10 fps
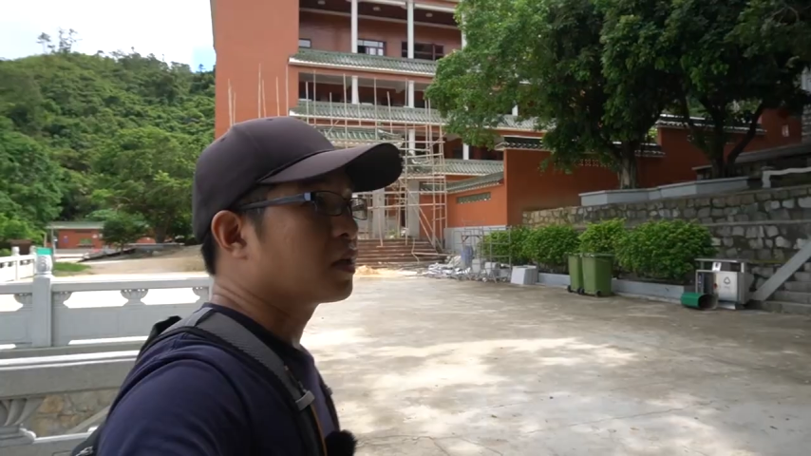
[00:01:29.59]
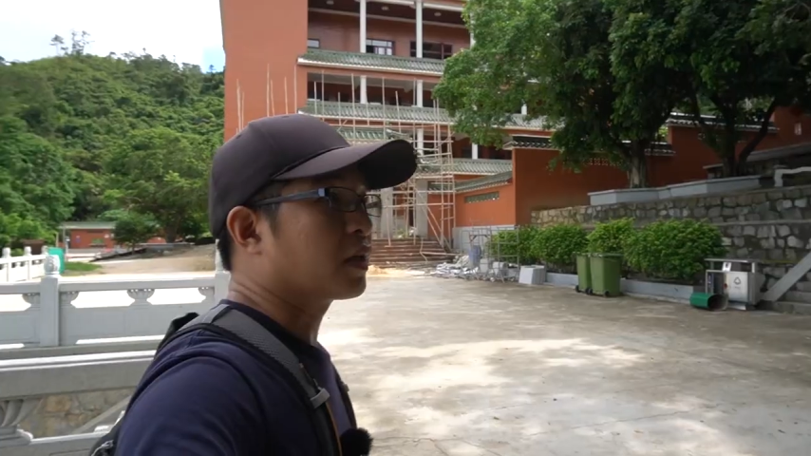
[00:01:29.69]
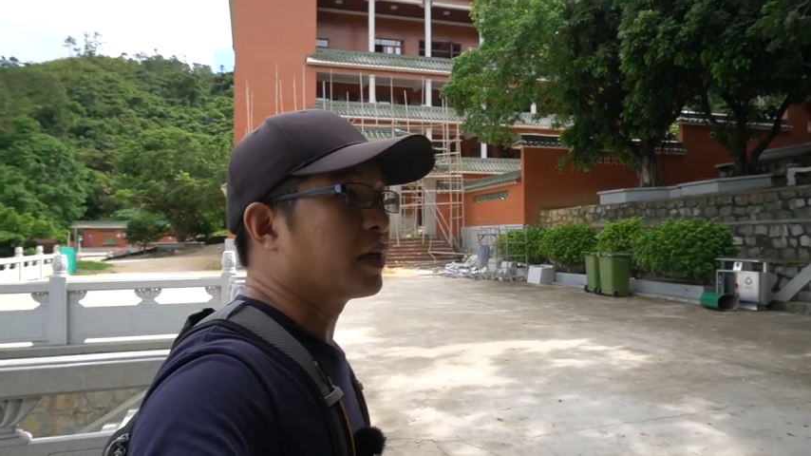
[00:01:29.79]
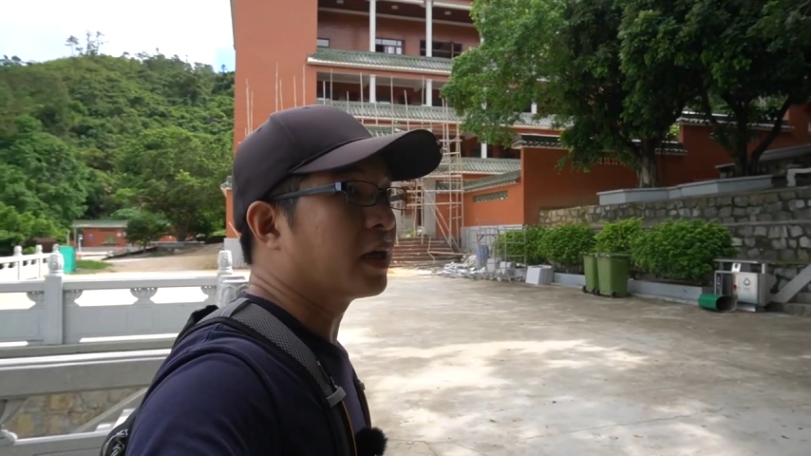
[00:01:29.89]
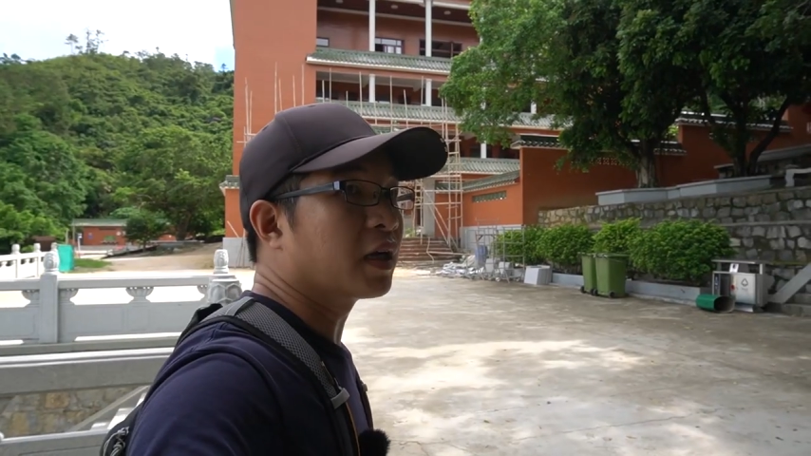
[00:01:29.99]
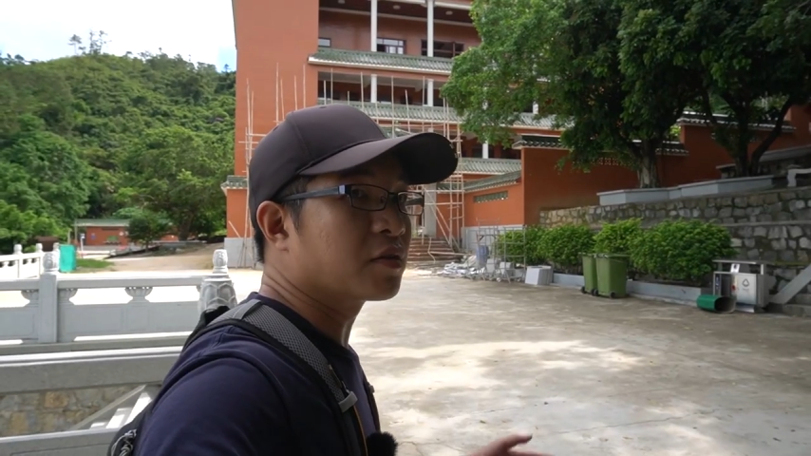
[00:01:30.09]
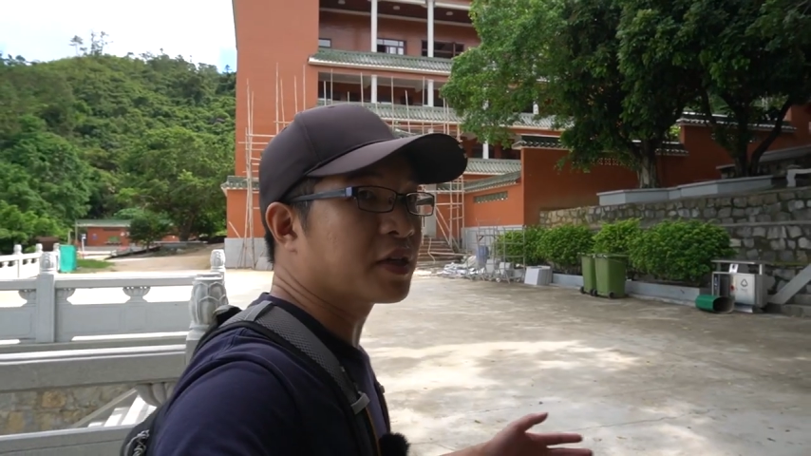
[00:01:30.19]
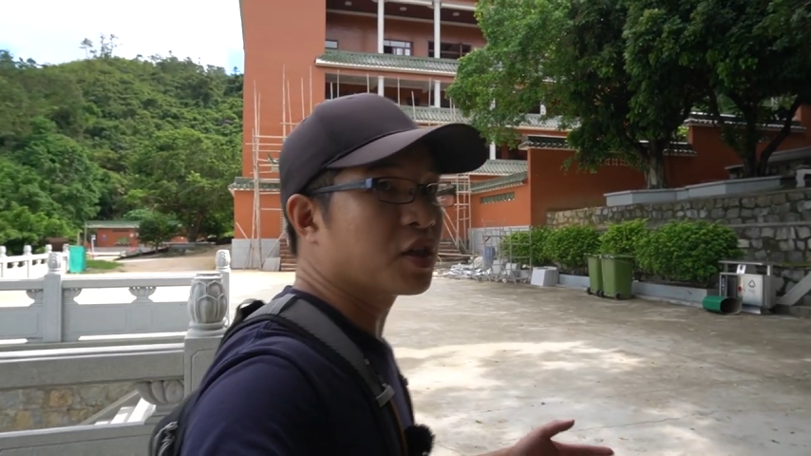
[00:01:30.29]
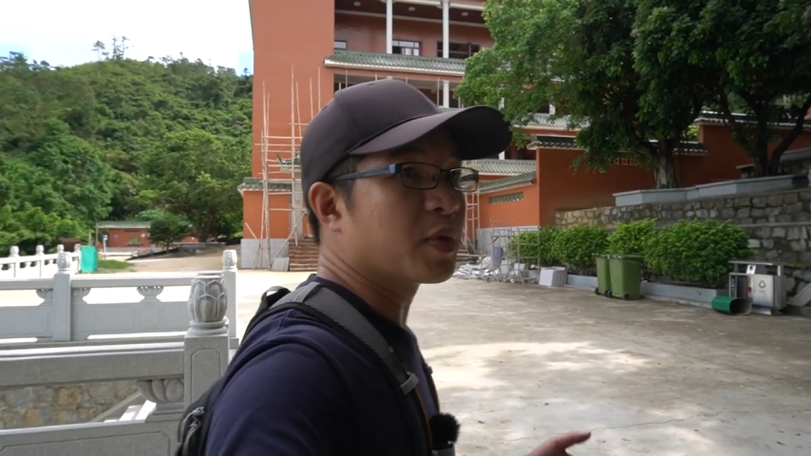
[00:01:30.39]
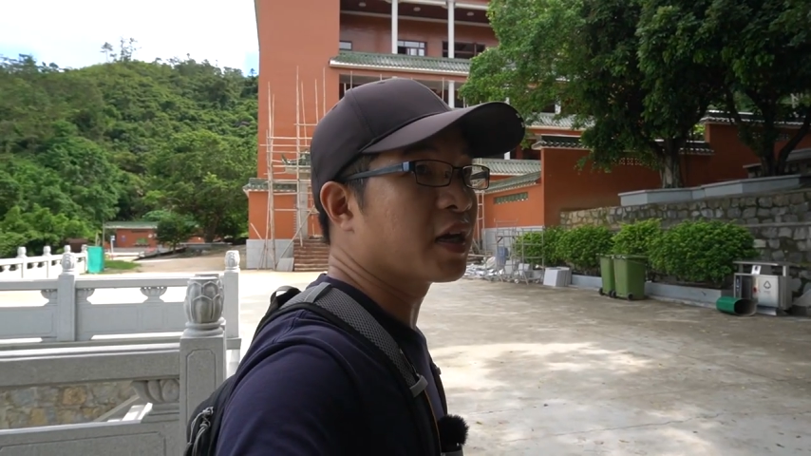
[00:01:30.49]
可以看到在
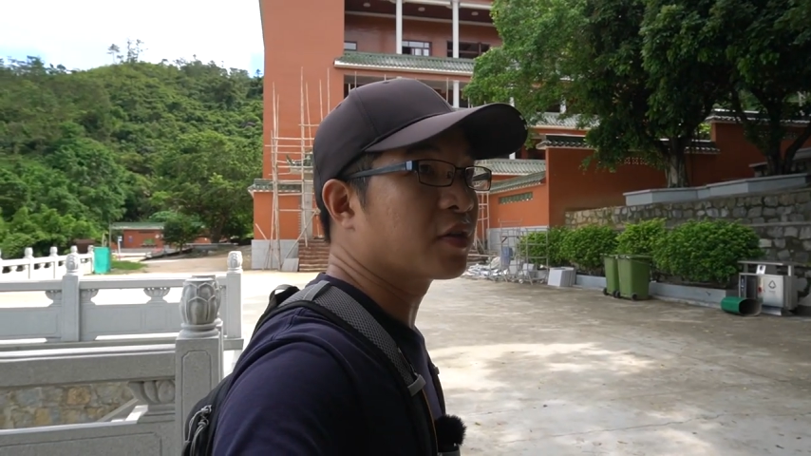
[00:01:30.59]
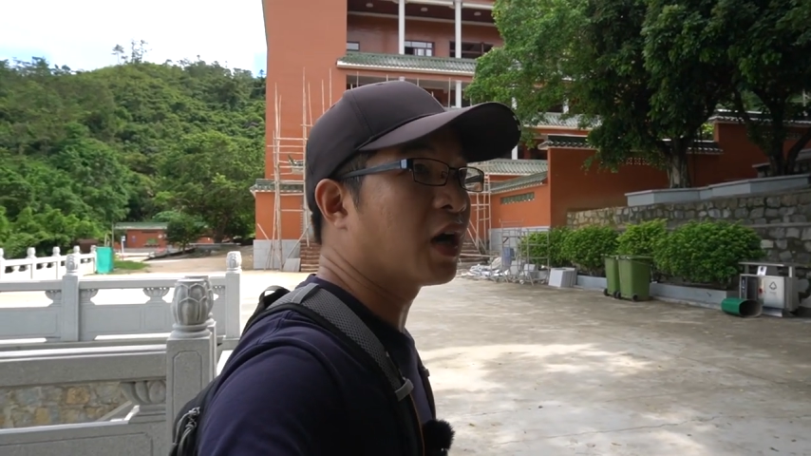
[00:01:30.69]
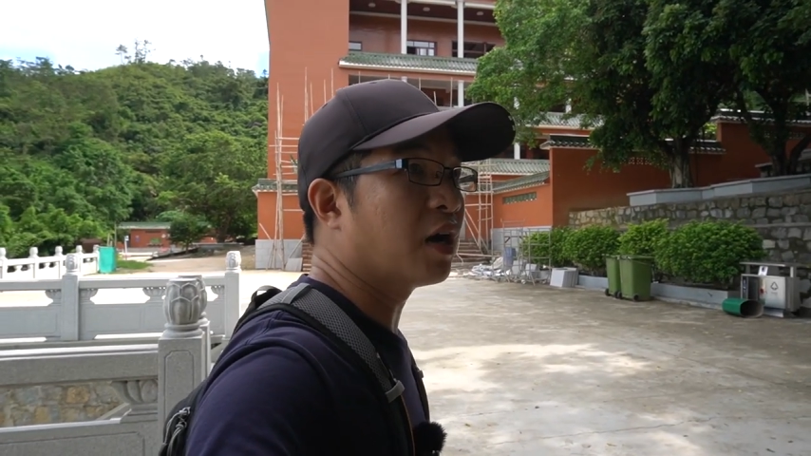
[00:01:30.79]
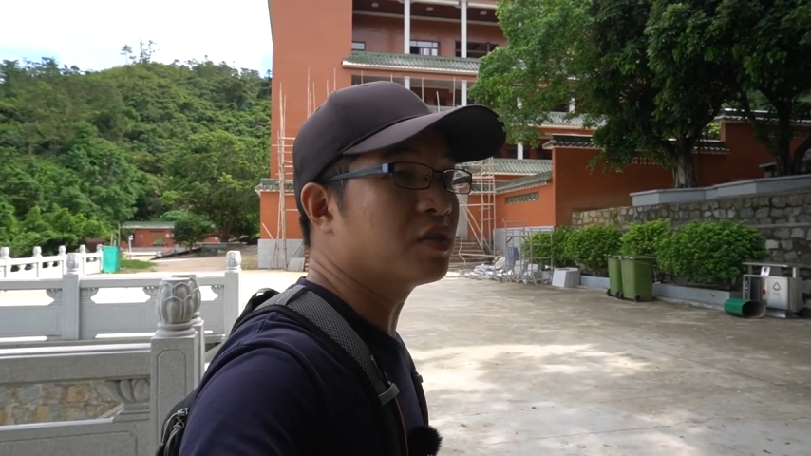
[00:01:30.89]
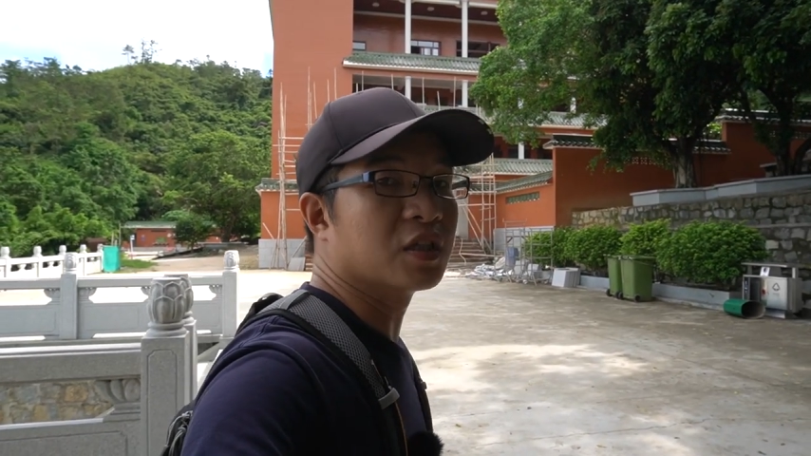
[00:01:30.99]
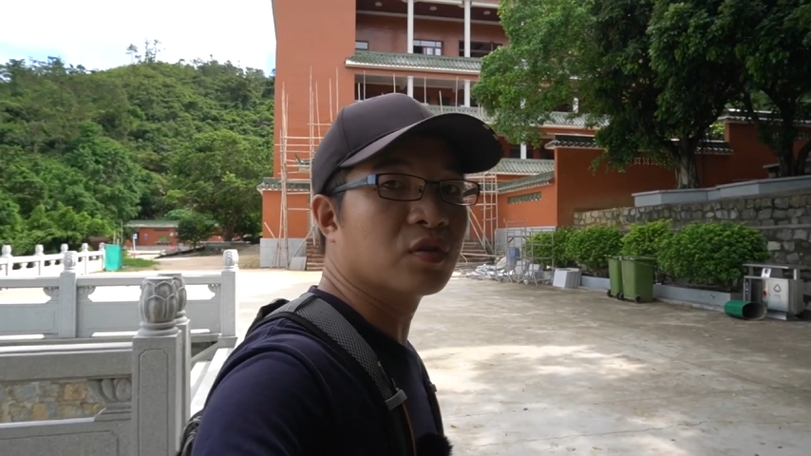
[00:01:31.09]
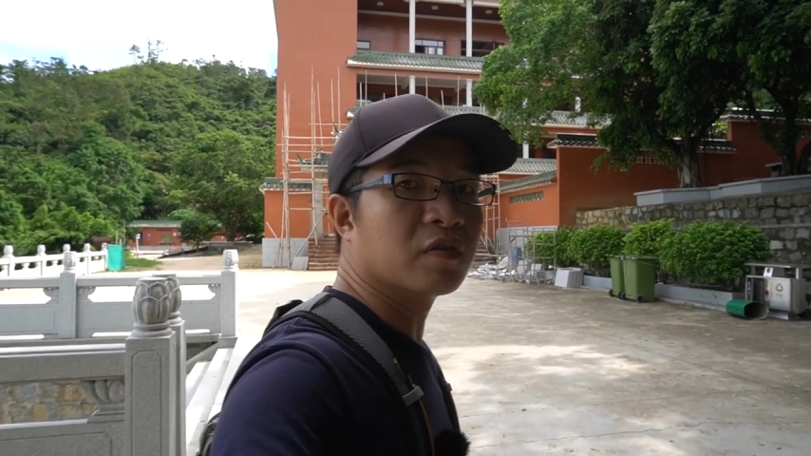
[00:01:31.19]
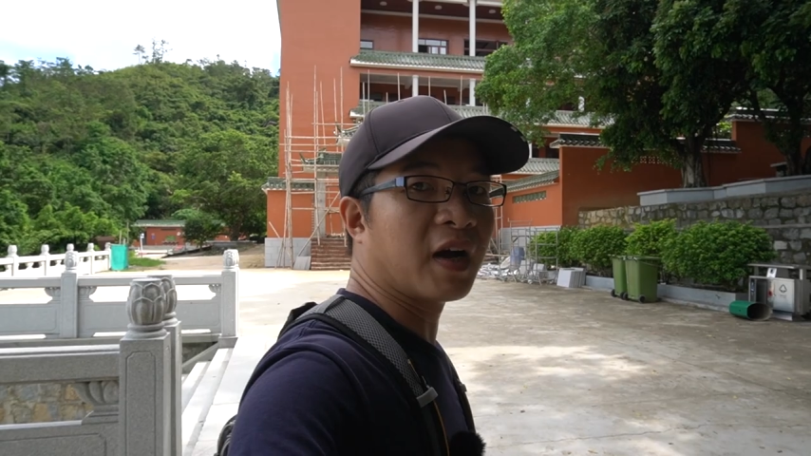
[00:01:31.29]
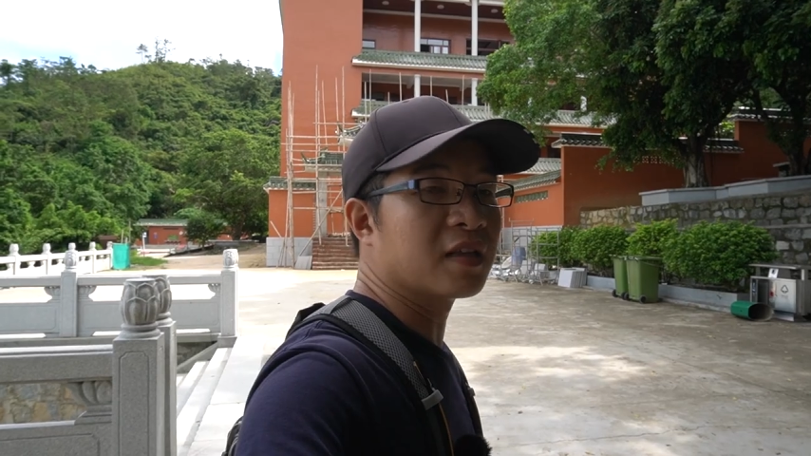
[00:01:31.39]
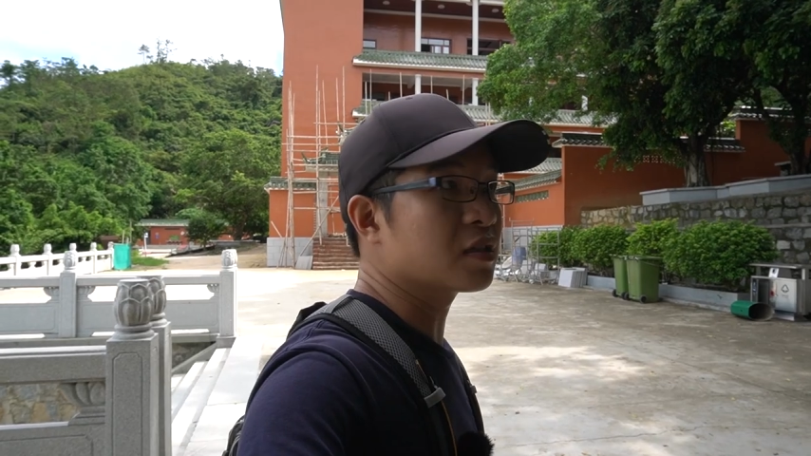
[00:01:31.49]
这边呢有好几
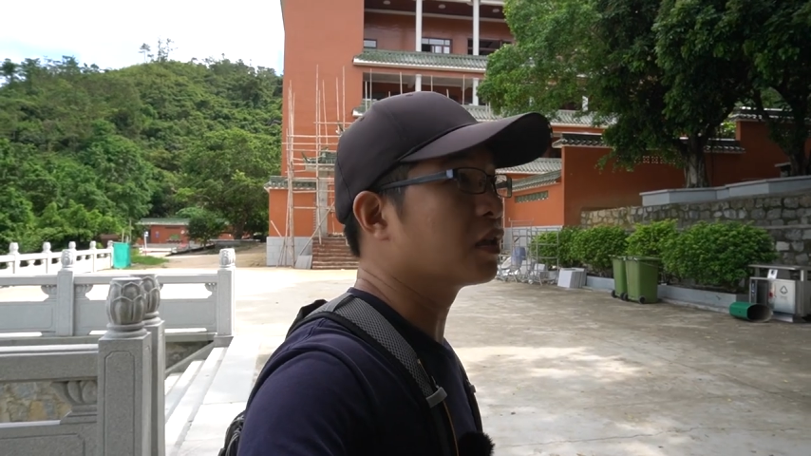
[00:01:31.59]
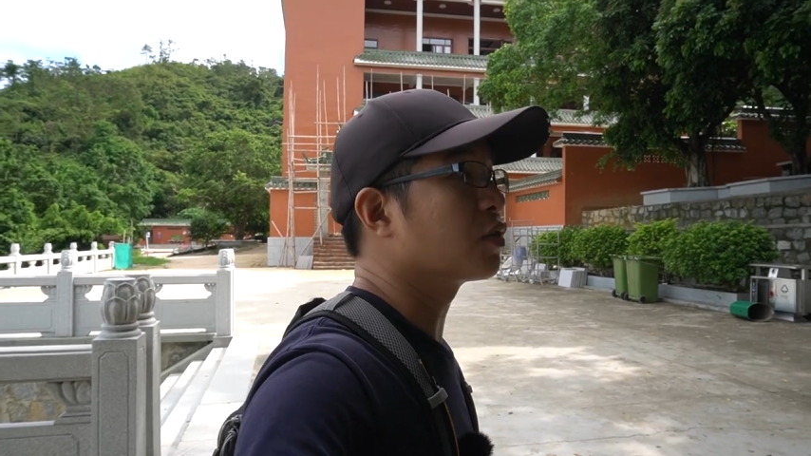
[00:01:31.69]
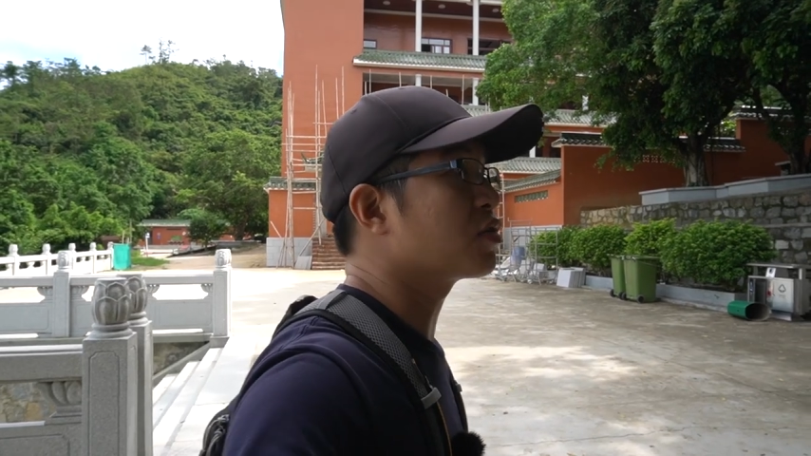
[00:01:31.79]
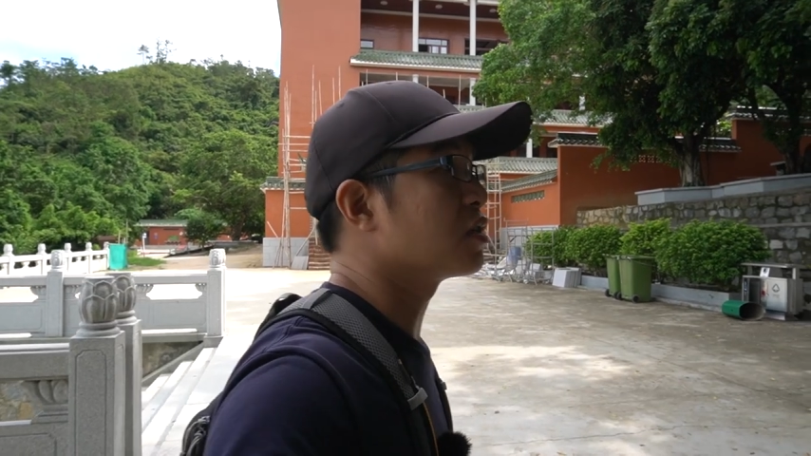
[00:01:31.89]
栋房子呢都